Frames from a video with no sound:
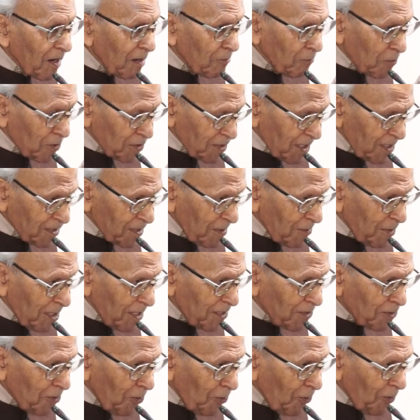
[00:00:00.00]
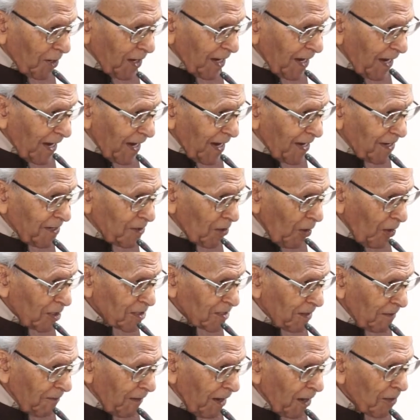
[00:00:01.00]
मंतजमीन को कि इन
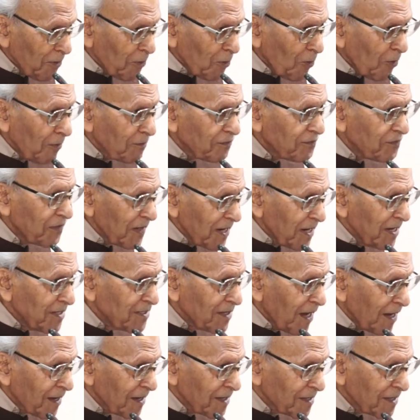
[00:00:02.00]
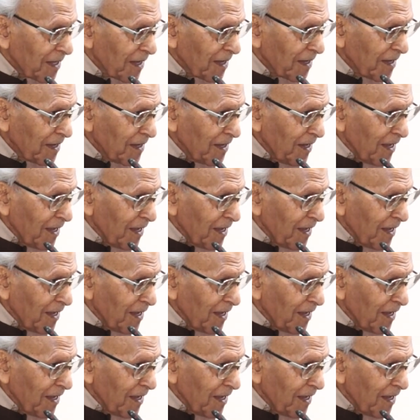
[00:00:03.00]
नौजवानों को फ्री जाने दें